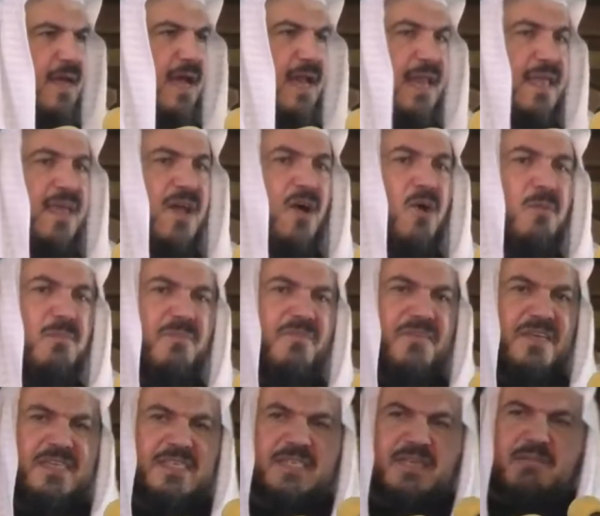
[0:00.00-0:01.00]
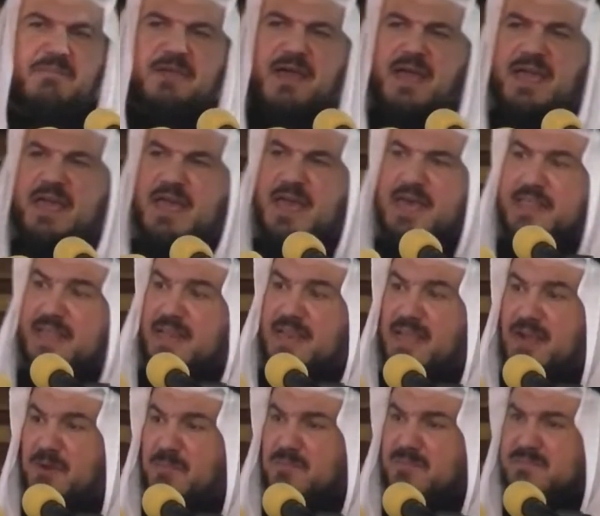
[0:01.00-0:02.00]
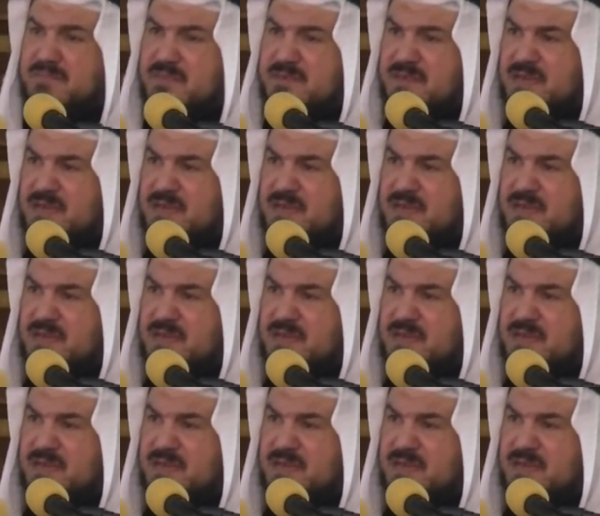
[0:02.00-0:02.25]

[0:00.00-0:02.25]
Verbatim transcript: اليوم في صباح هذا اليوم